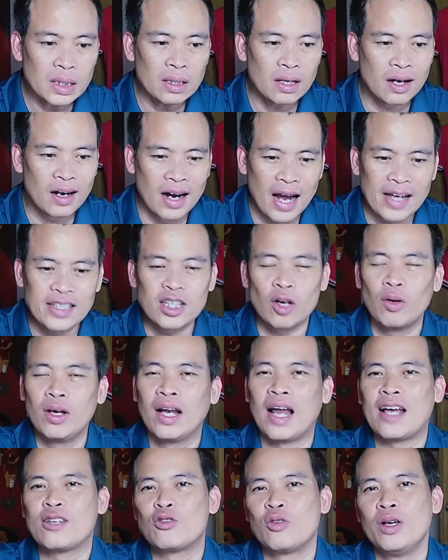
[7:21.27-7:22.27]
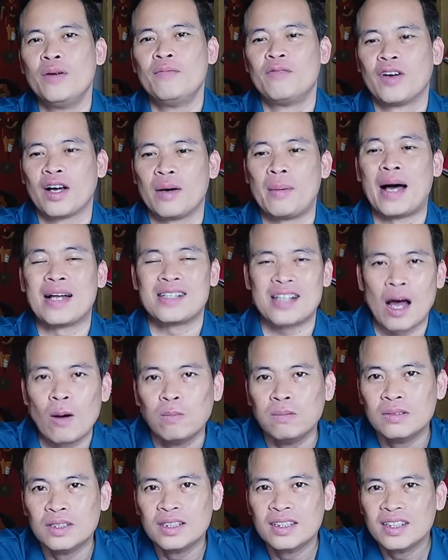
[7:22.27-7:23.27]
ngay sau khi livestream với các bạn
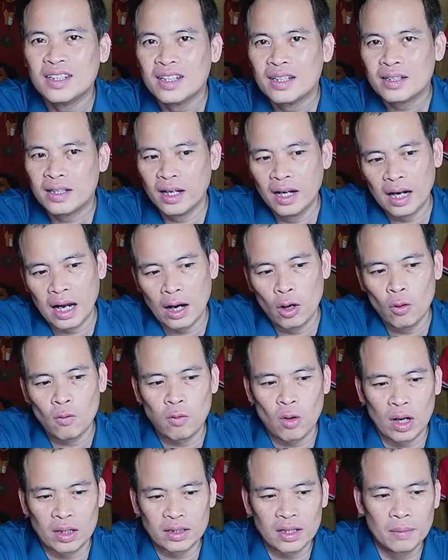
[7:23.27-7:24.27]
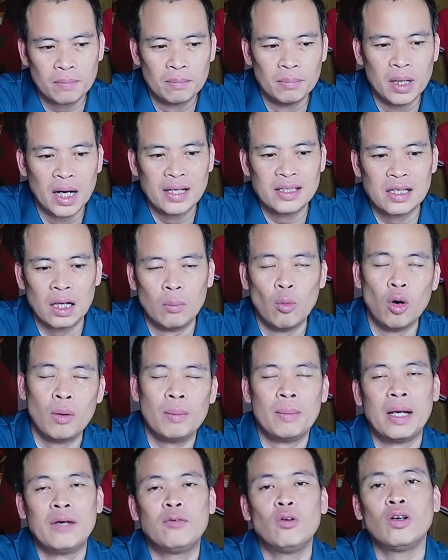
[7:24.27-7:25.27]
xong thì là lúc khoảng tầm 10 giờ 40
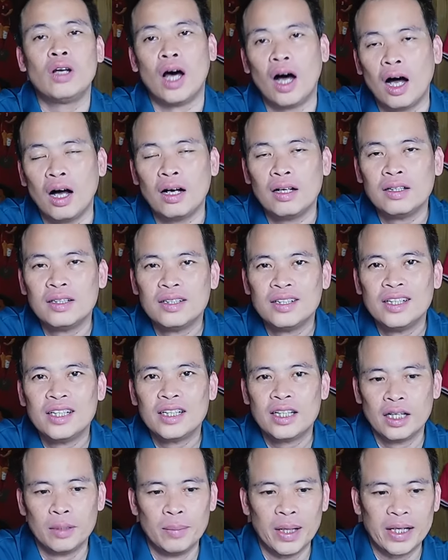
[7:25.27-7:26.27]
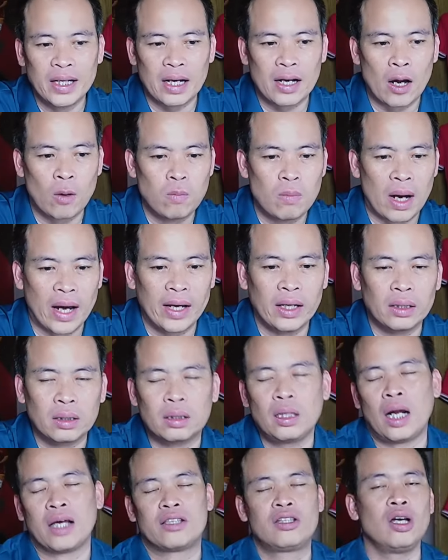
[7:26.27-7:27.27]
mấy phút đó thì mình đã đóng máy
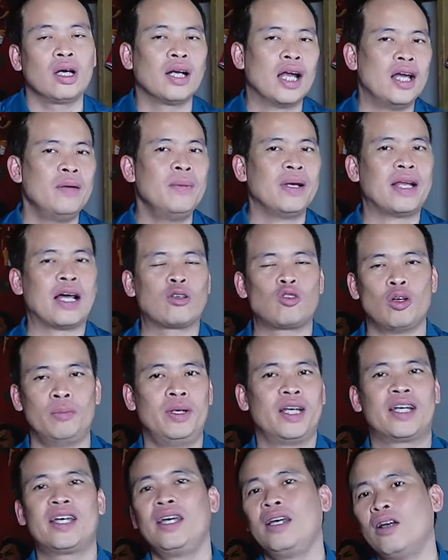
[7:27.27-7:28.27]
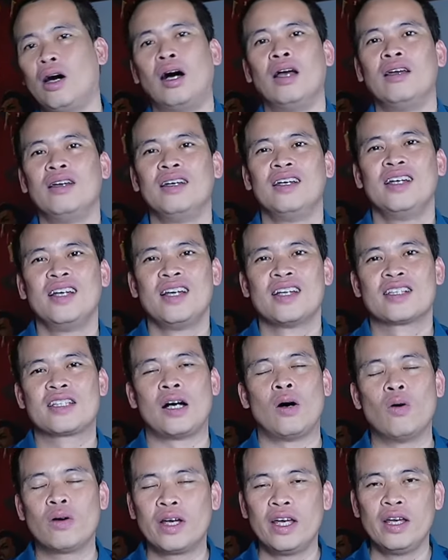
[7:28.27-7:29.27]
tức là trước đấy mình đã chuẩn bị kỹ rồi
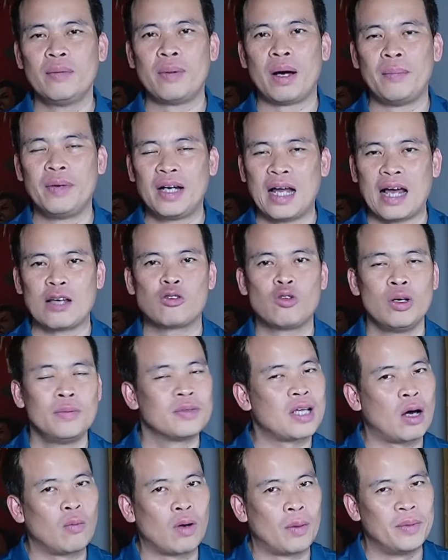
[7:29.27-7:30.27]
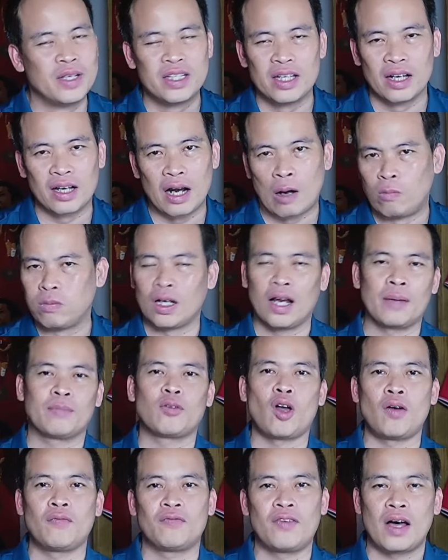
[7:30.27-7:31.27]
sau khi mà mình livestream xong là mình chỉ có đóng cái
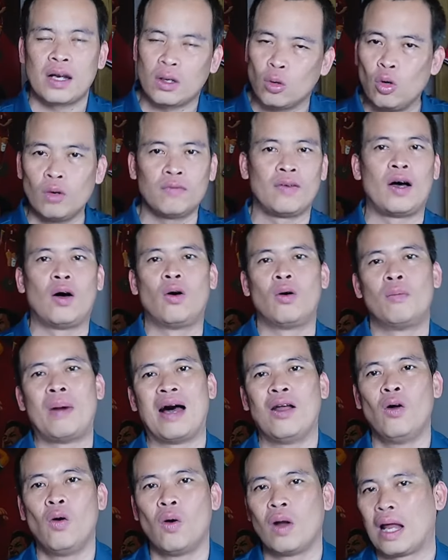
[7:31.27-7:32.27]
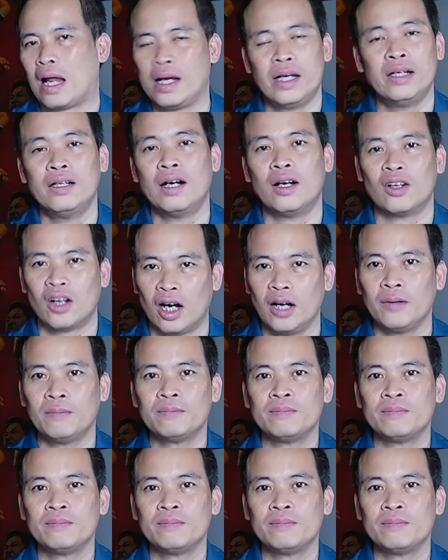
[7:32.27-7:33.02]
laptop phát đút vào ba lô là lên đường thôi